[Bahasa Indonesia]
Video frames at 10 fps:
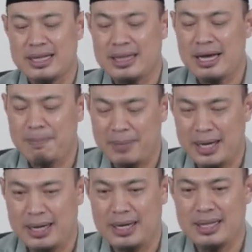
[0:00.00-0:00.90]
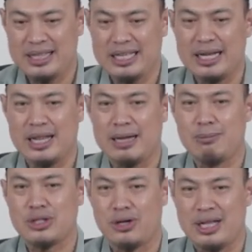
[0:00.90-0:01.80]
kenapa di
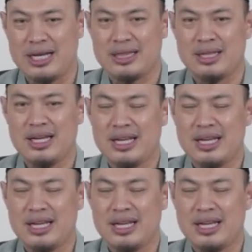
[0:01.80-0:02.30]
dalam sholat